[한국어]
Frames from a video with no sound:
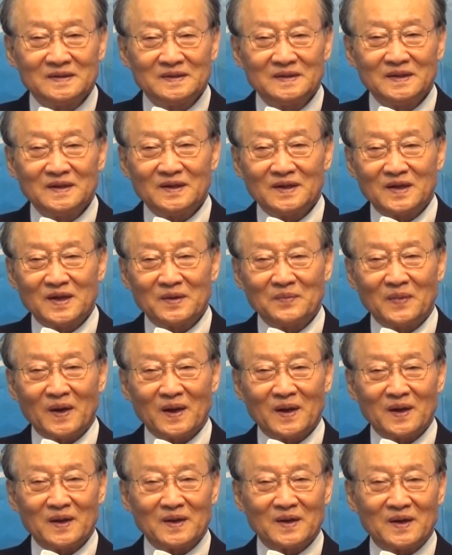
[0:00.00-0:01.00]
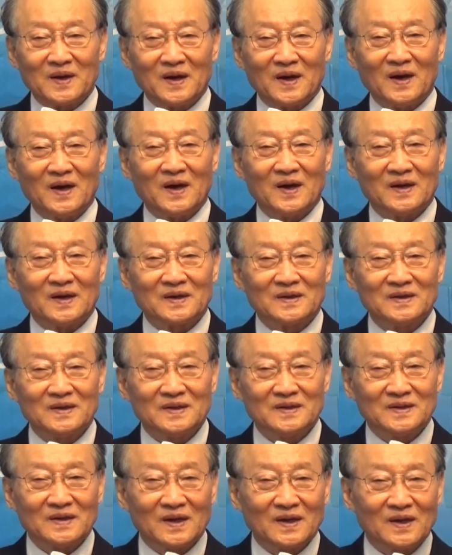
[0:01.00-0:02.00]
이렇게 말하니까 그
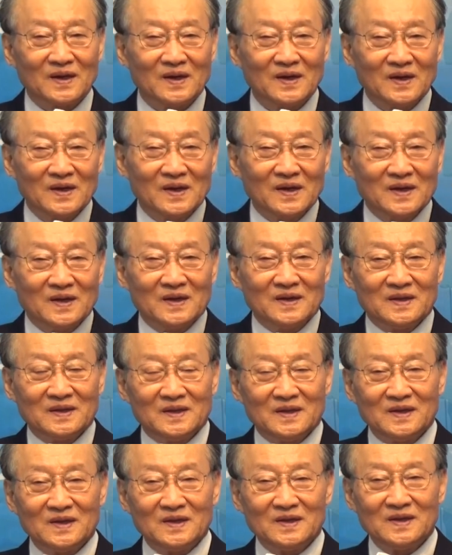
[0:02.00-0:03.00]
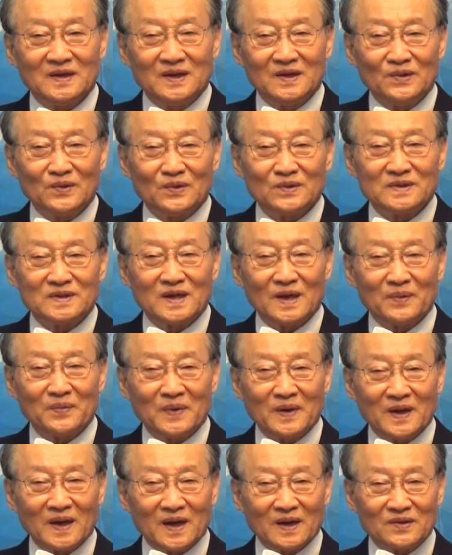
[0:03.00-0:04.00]
여자가 너는 이혼 세
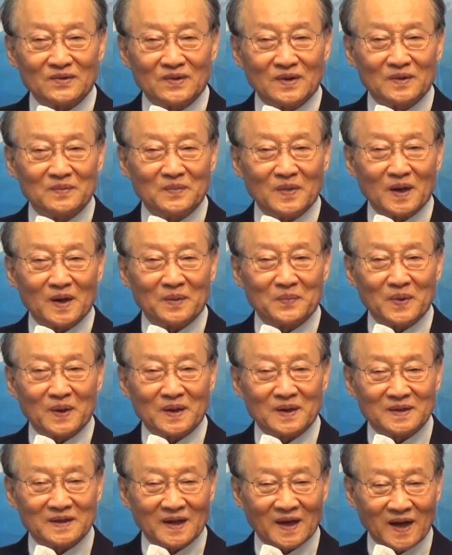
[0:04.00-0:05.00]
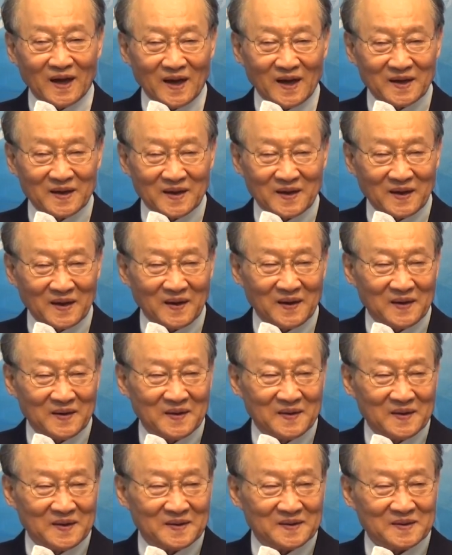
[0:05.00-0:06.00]
번 해가지고 얼마나 벌었나 하니까
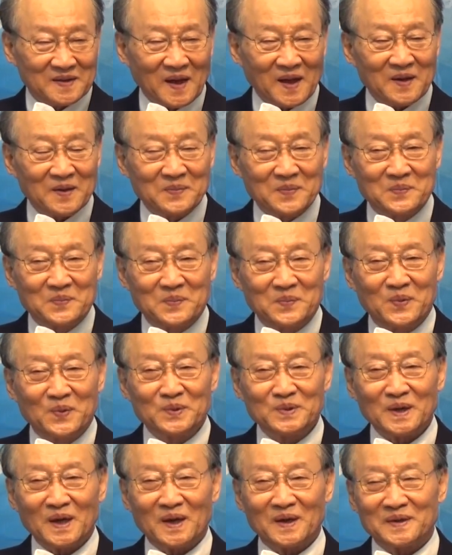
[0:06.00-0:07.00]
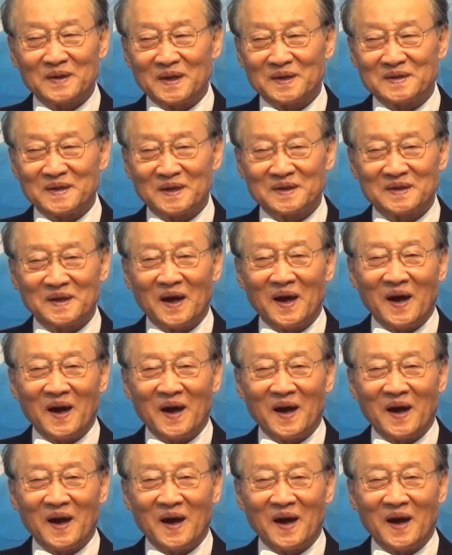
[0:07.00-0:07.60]
나는 부자가 됐잖냐